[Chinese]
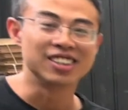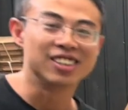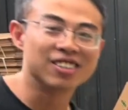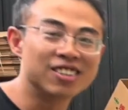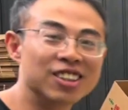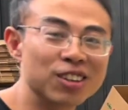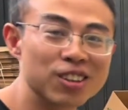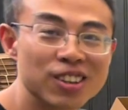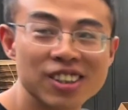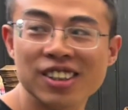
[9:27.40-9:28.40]
等会儿你偷
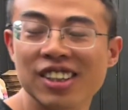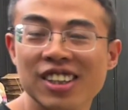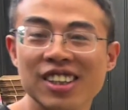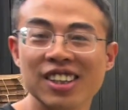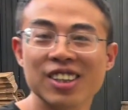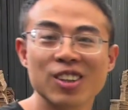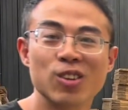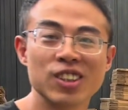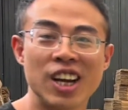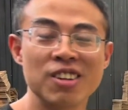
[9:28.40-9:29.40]
偷的给我
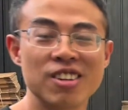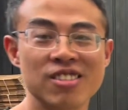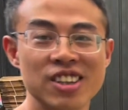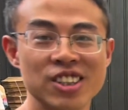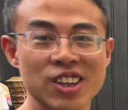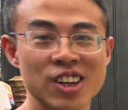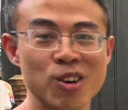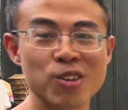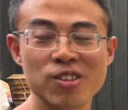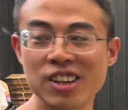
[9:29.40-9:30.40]
打一碗饭，搞一
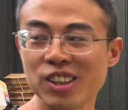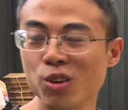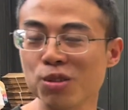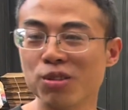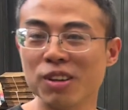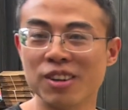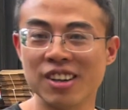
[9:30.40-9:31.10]
碗饭端出来嘛。